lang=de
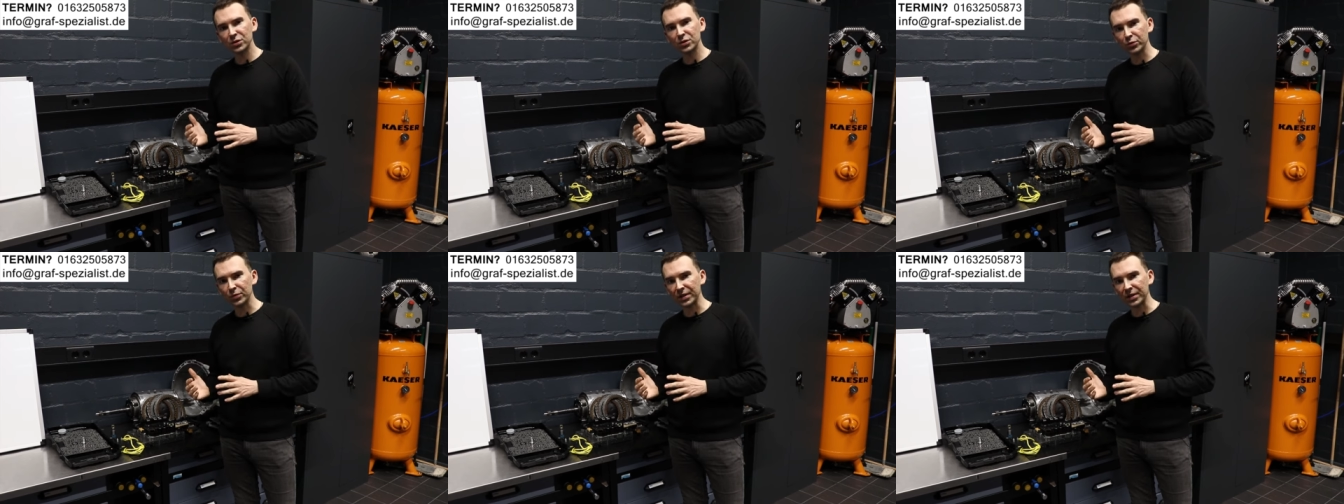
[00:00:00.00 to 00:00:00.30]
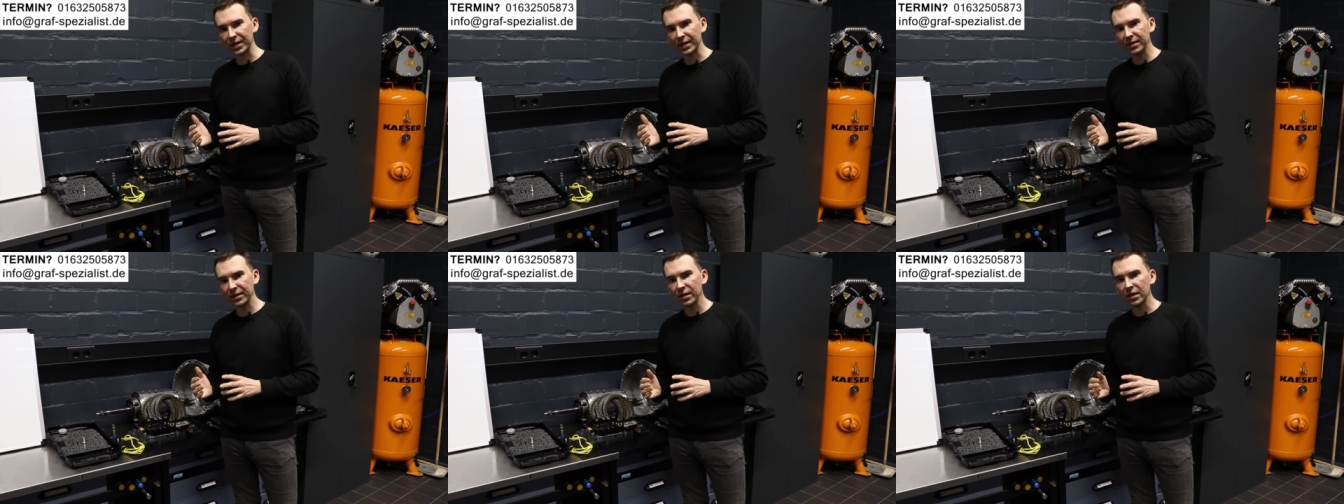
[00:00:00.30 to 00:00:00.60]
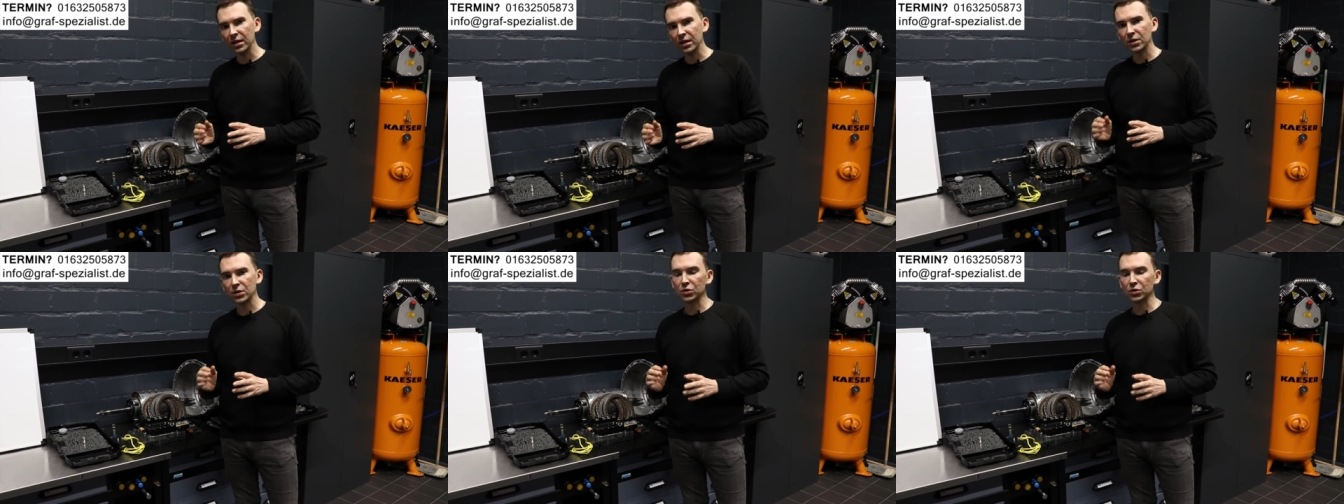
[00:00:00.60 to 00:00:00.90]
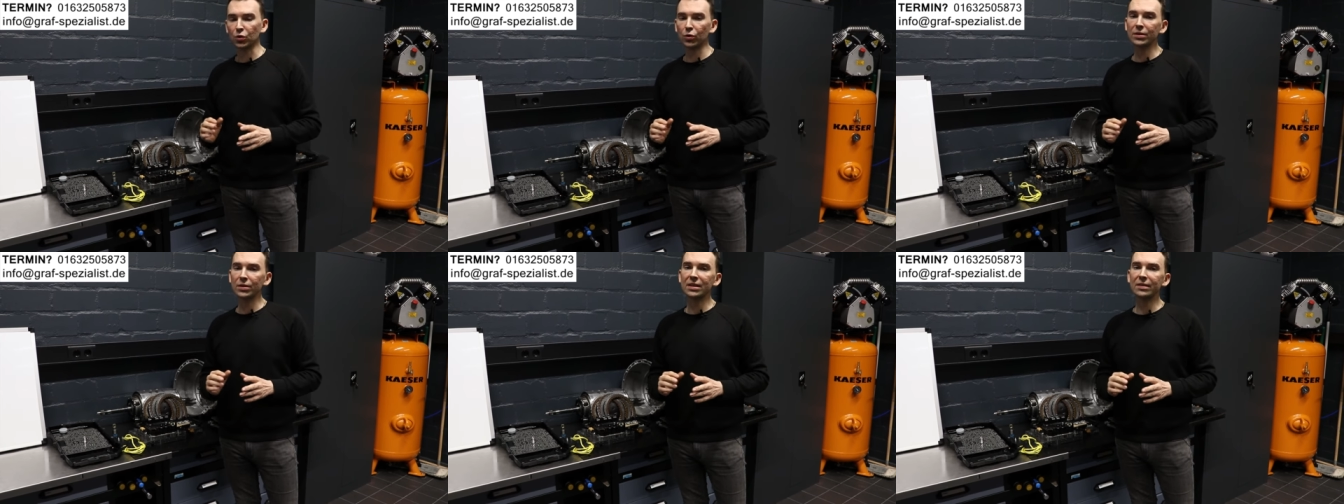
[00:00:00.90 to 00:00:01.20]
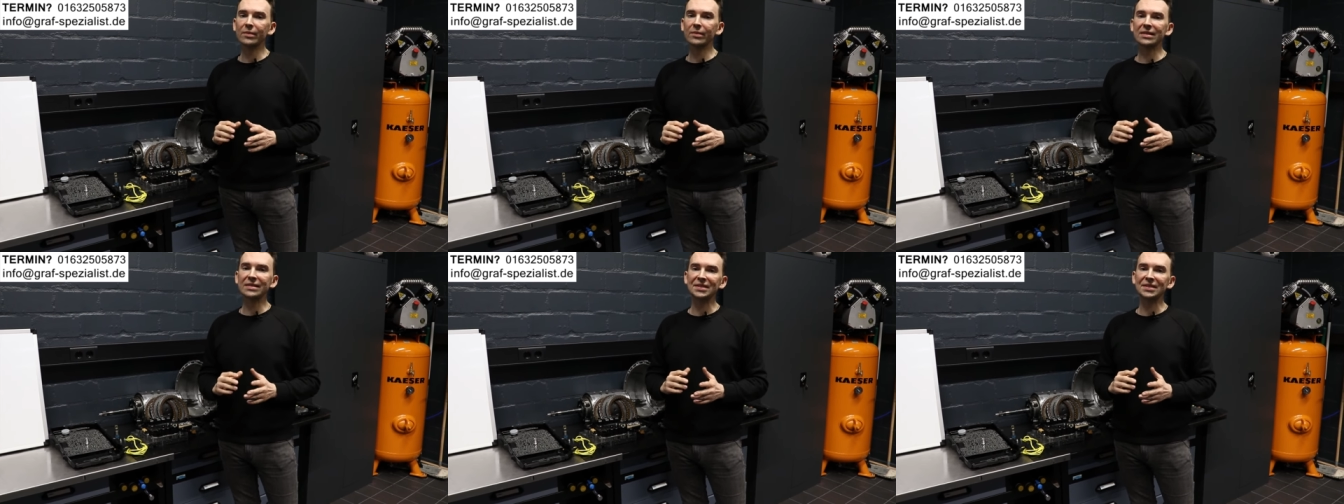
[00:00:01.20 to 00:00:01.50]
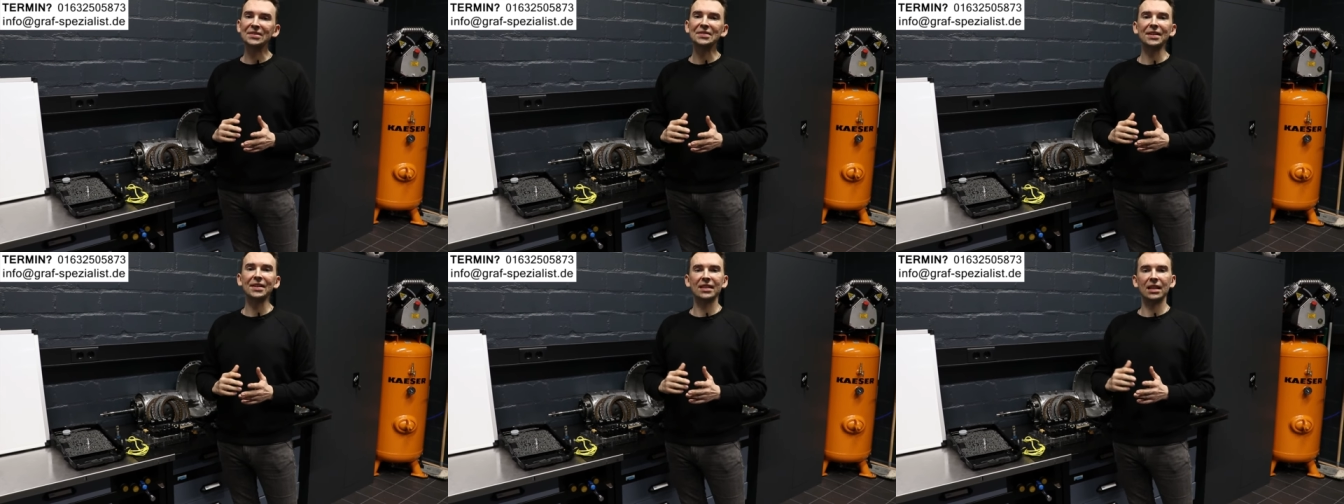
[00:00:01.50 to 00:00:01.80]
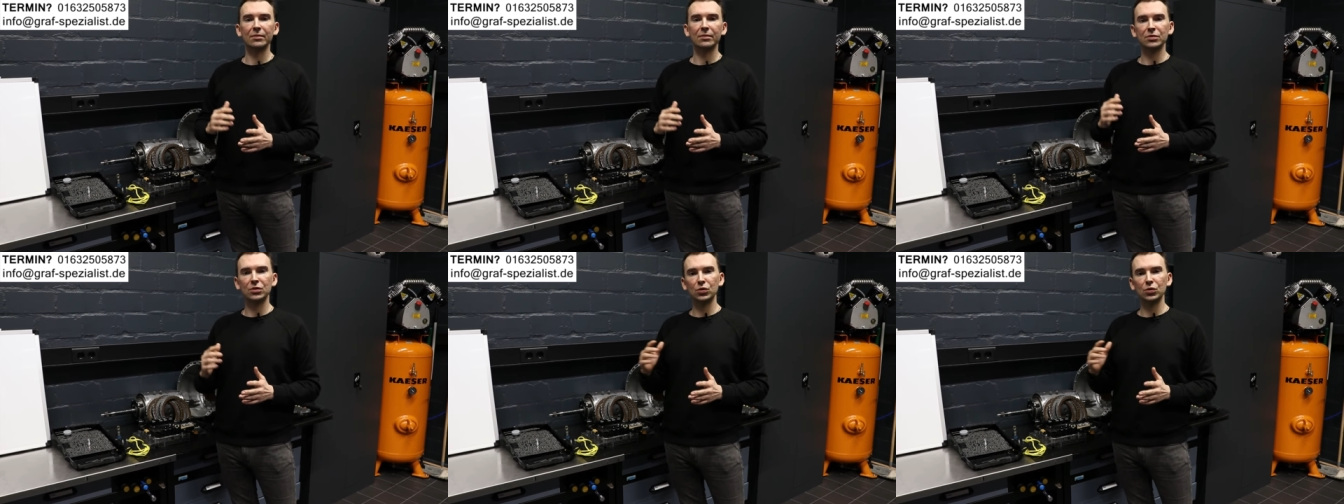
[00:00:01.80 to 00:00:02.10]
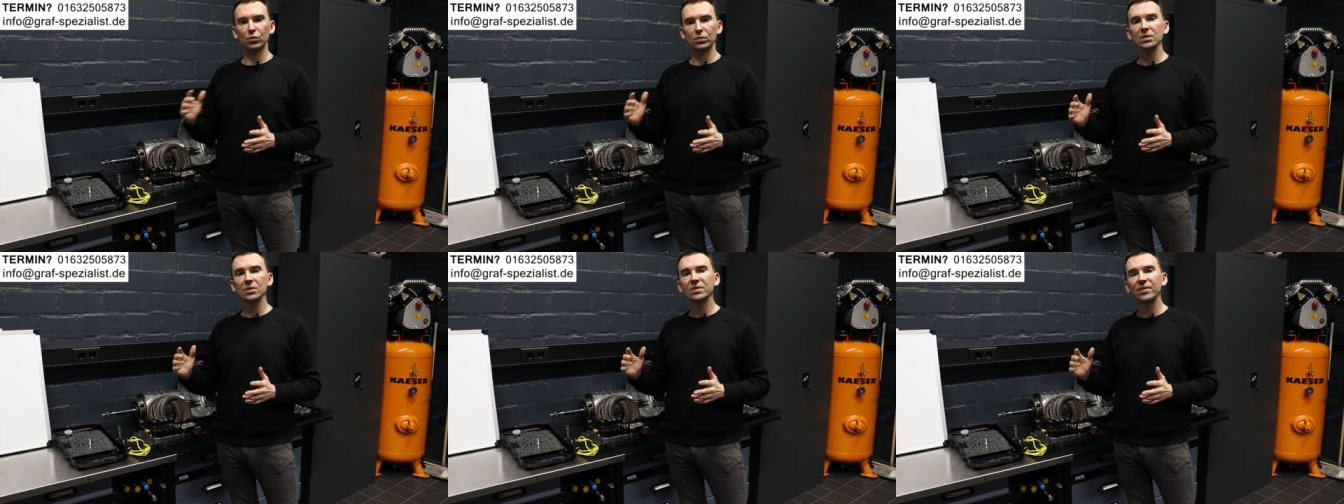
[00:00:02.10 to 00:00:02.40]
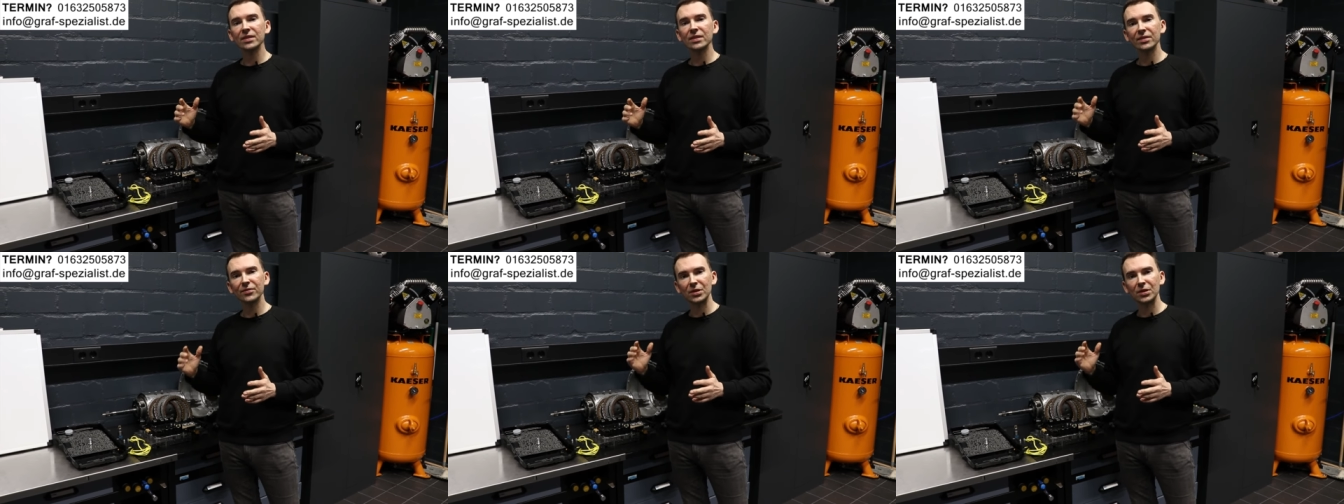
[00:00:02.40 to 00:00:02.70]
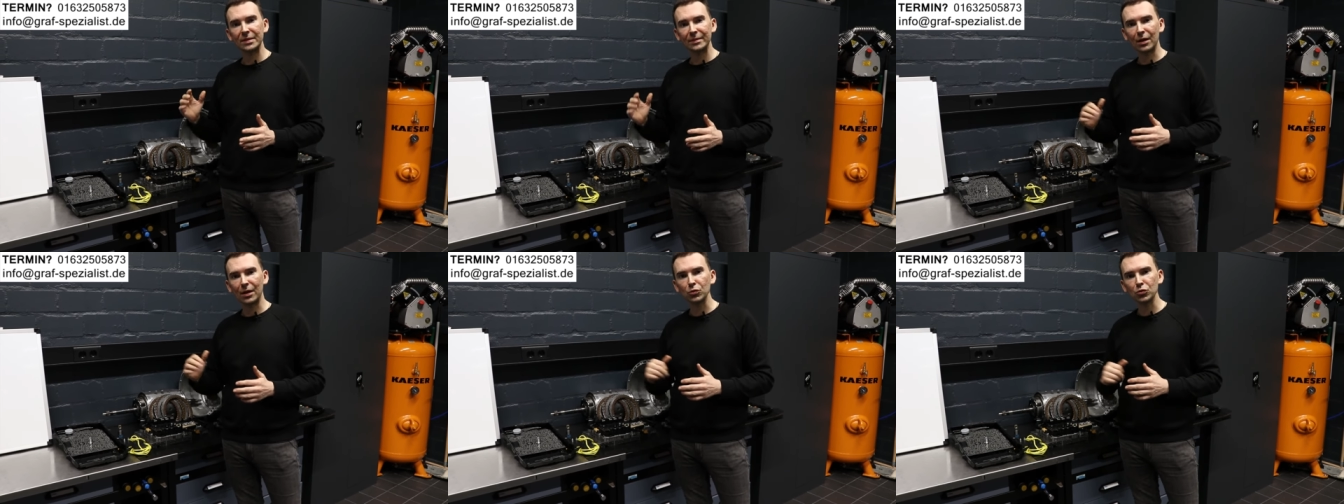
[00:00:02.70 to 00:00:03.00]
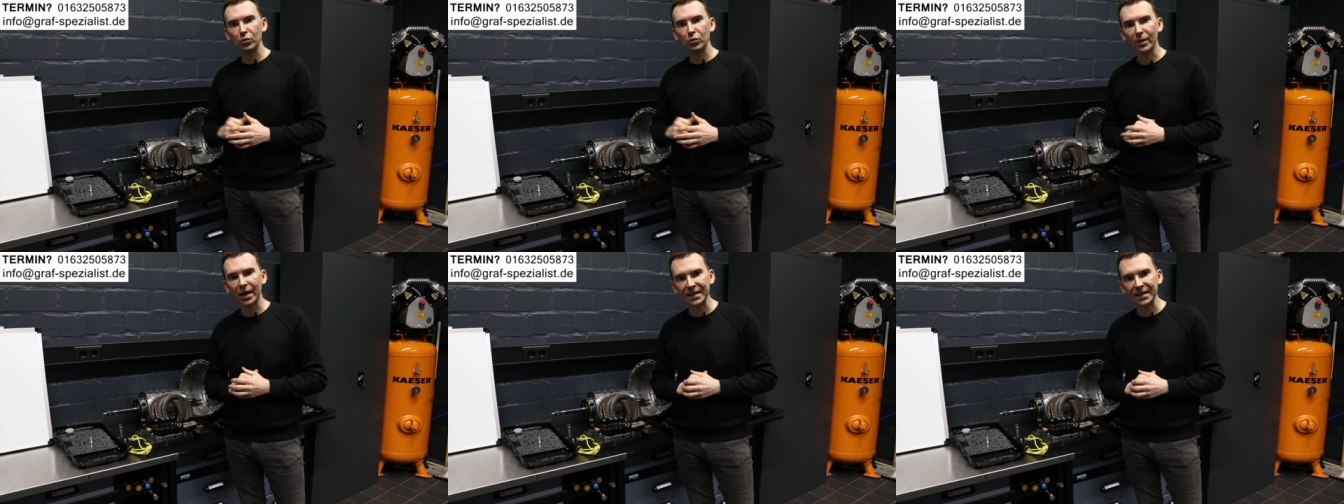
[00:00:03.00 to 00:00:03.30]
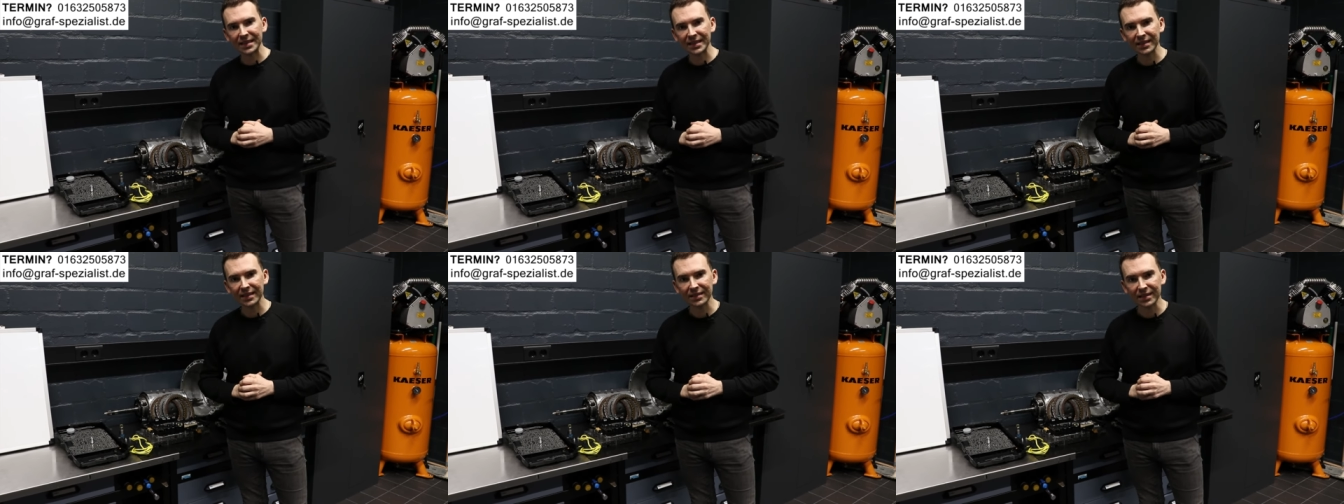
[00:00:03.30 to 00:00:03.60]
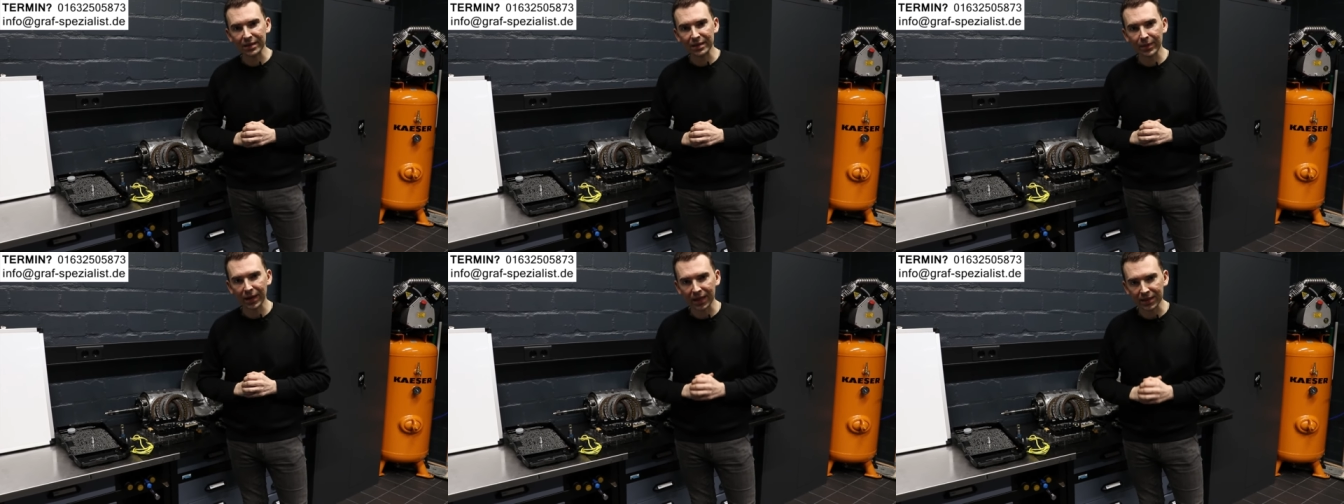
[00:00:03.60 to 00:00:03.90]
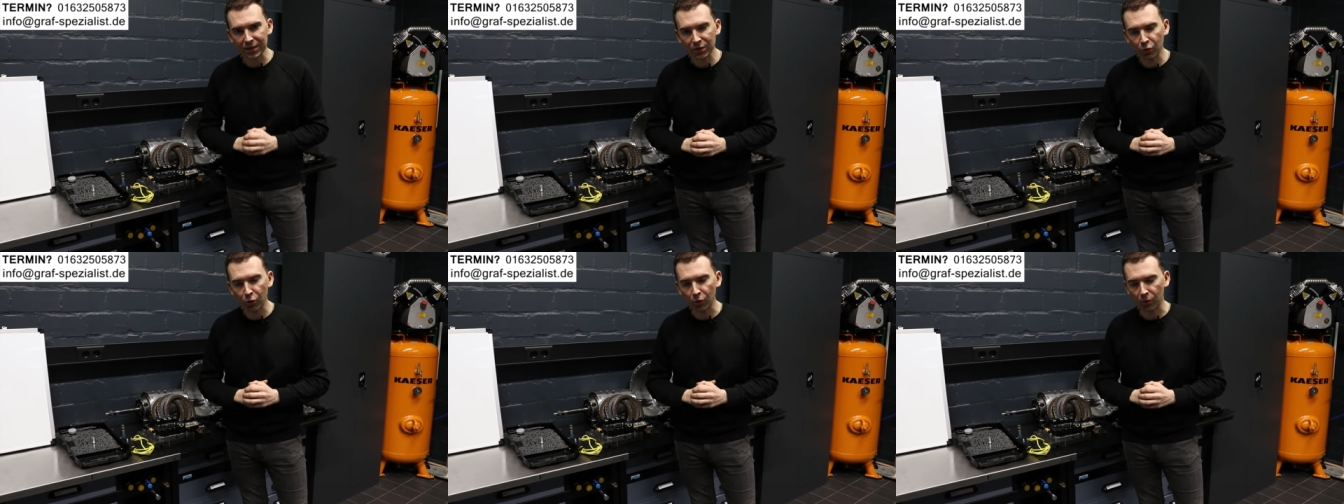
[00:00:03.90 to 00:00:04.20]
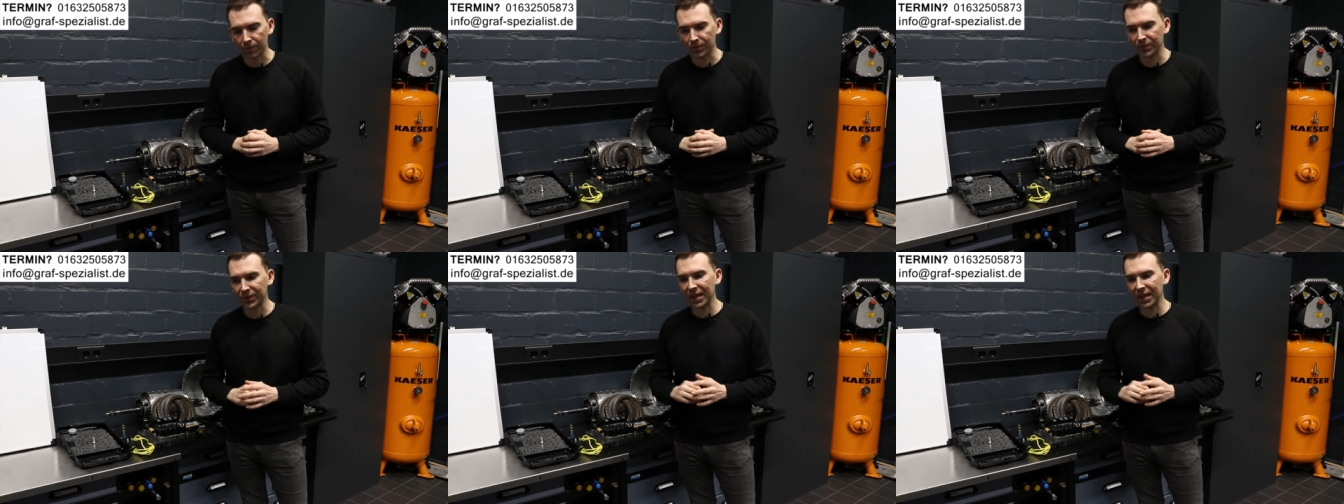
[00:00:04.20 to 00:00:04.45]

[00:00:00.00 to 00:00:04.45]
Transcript: zu gehen, sollte man sich die Adaptionswerte von dem Automatikgetriebe angucken.